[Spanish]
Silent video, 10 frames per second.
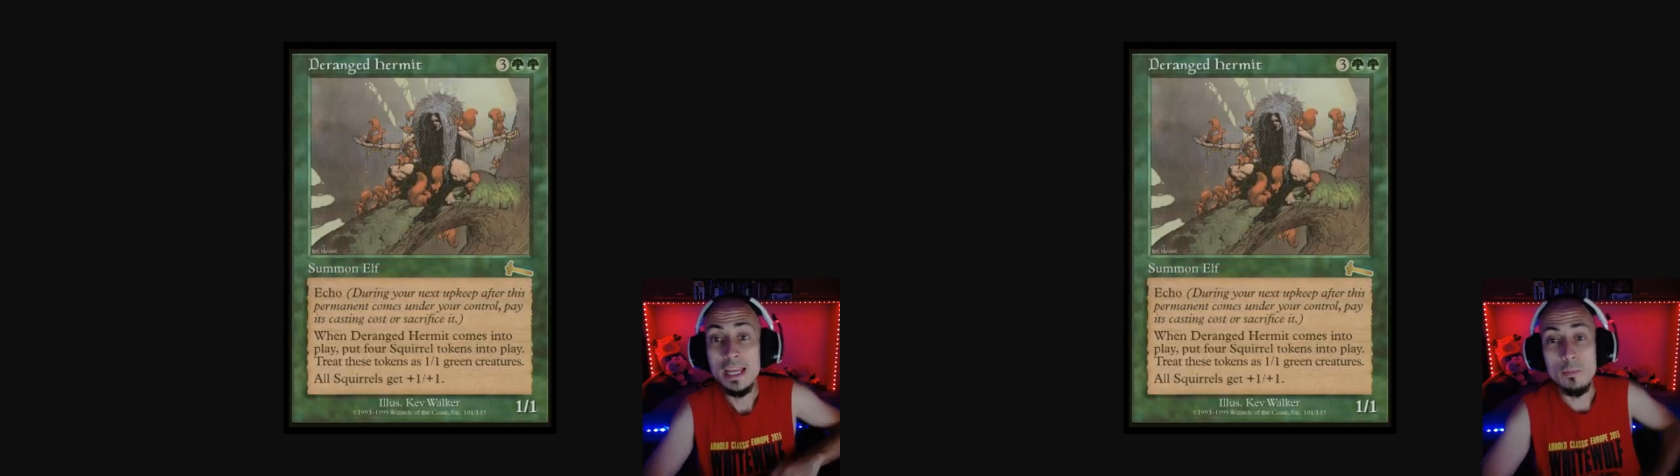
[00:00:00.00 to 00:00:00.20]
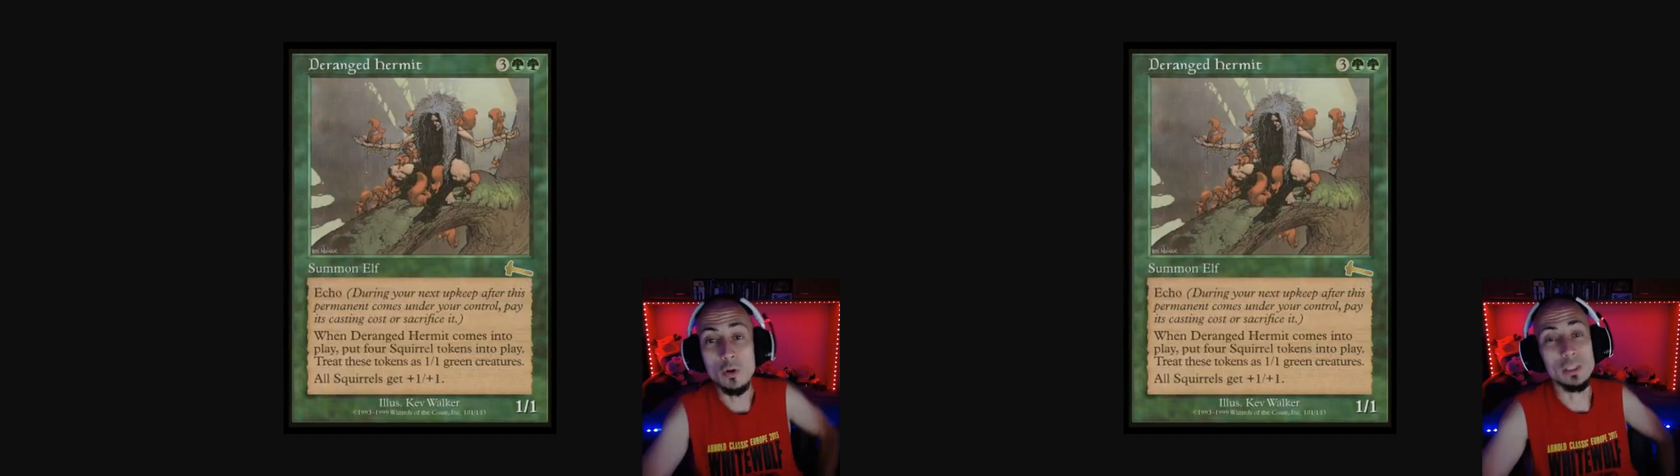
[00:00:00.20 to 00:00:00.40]

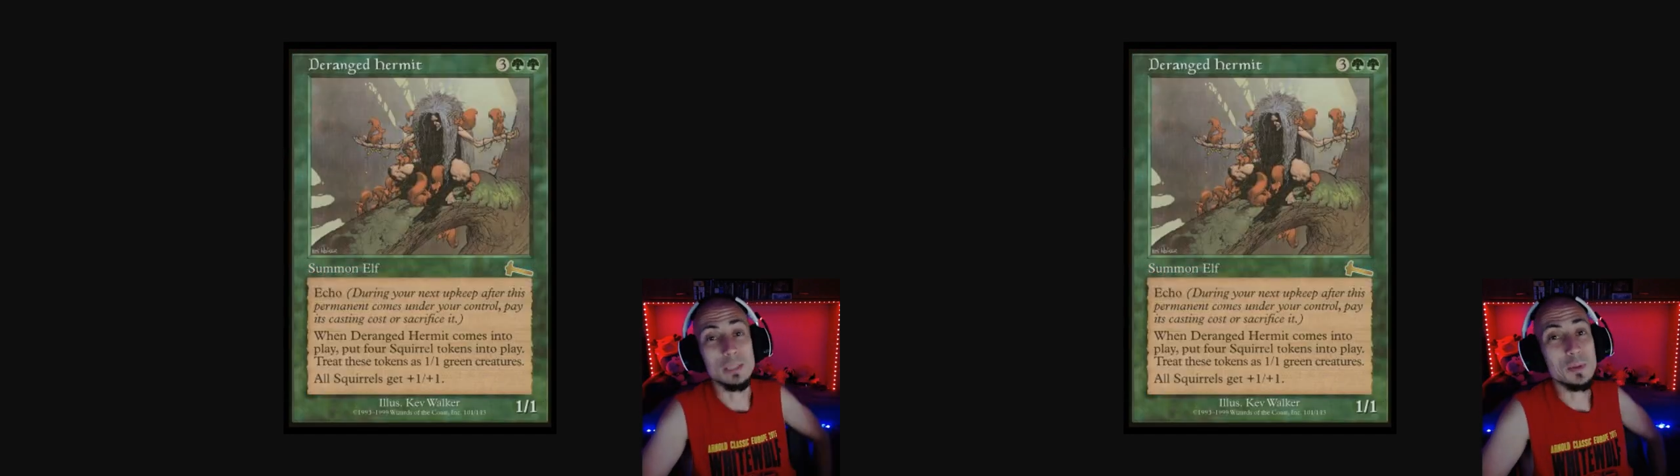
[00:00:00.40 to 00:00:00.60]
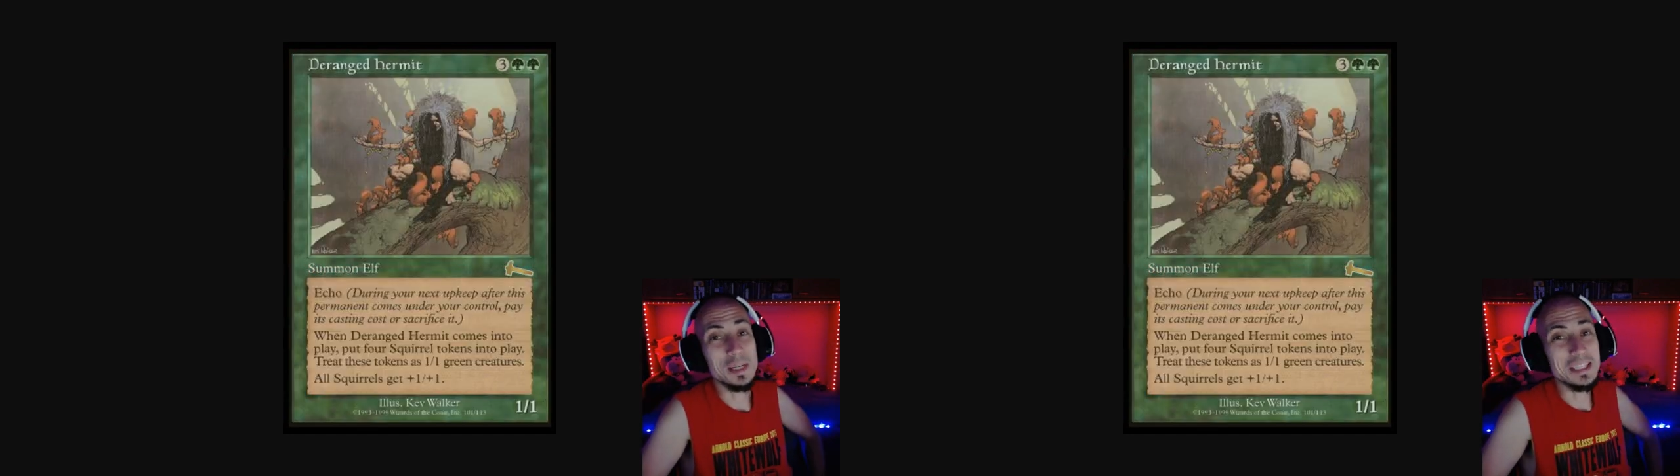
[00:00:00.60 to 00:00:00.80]
Bueno,
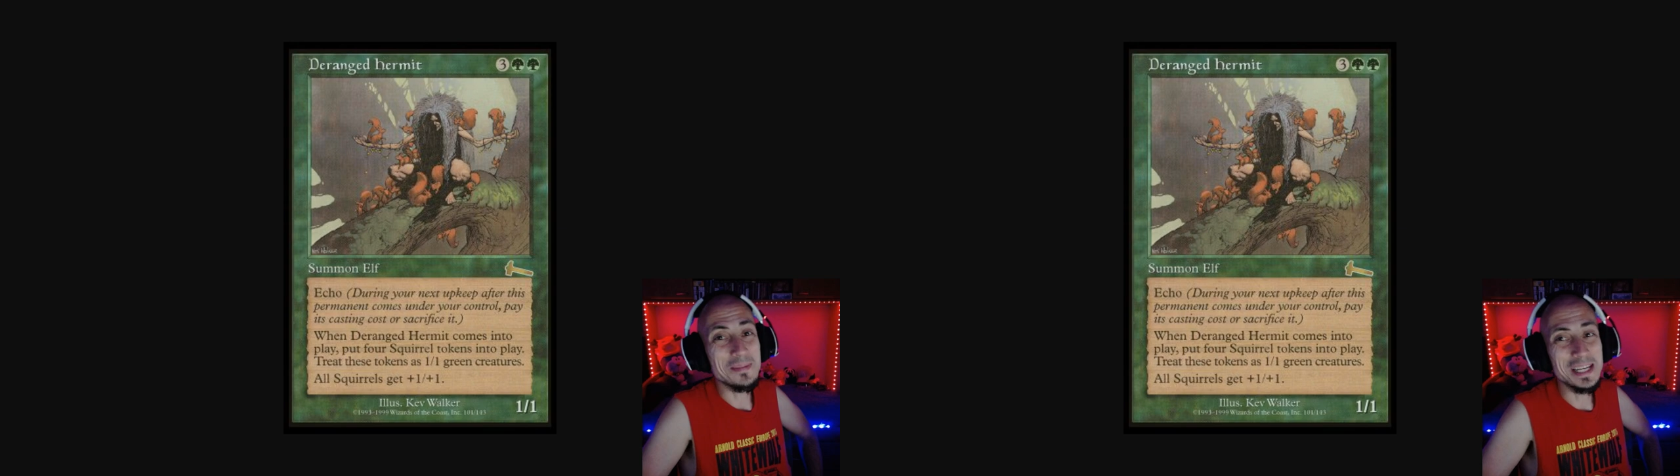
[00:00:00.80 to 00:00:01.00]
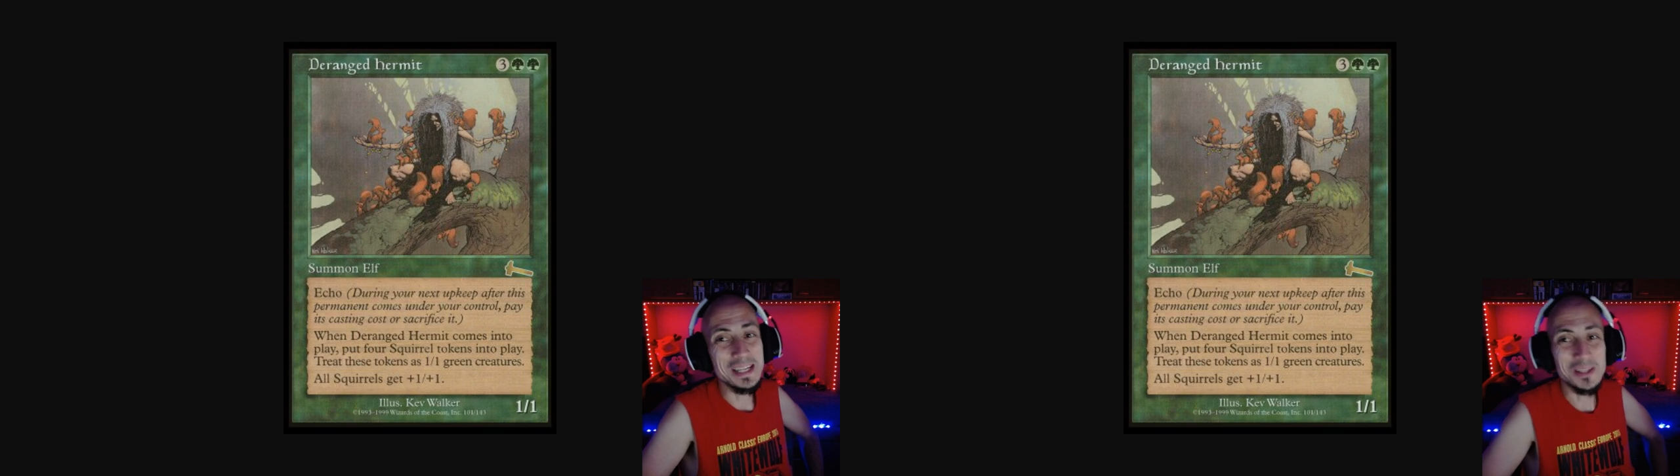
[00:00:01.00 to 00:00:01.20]
tenemos por aquí
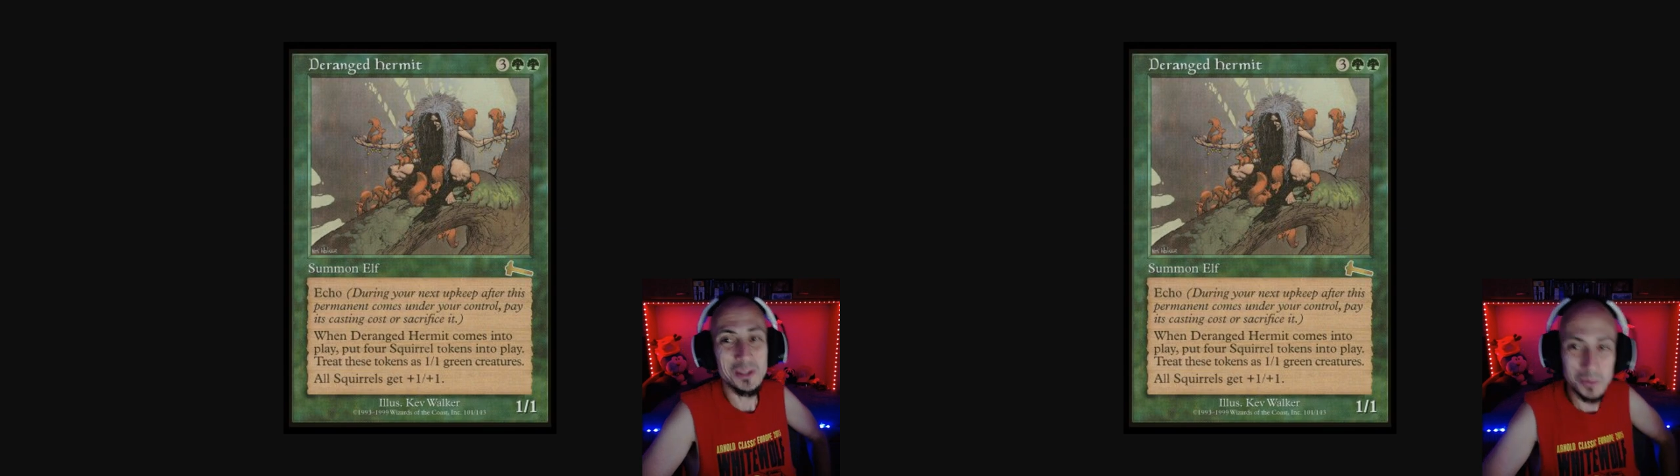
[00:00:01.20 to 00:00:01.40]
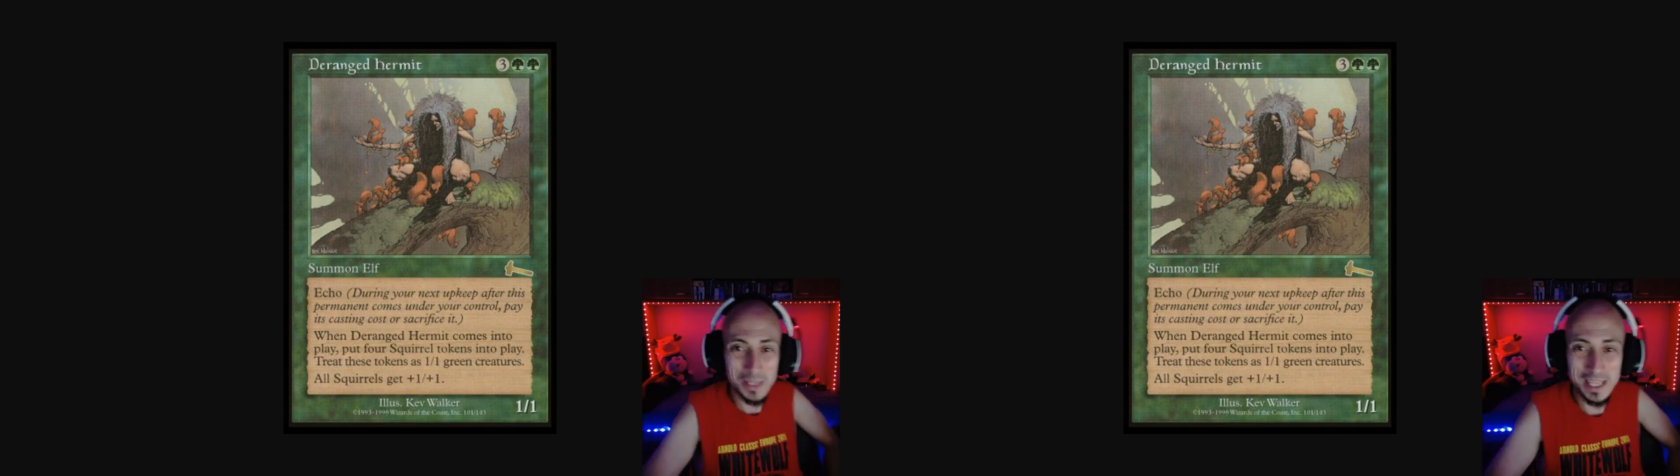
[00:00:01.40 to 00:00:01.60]
también el
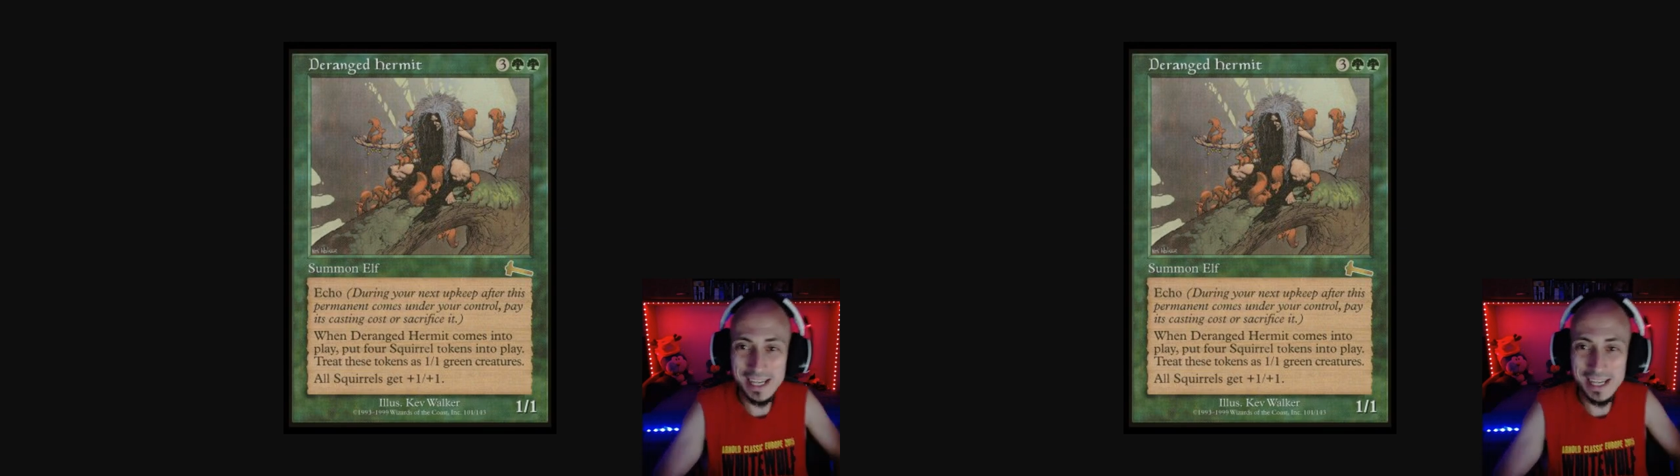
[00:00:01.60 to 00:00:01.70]
druida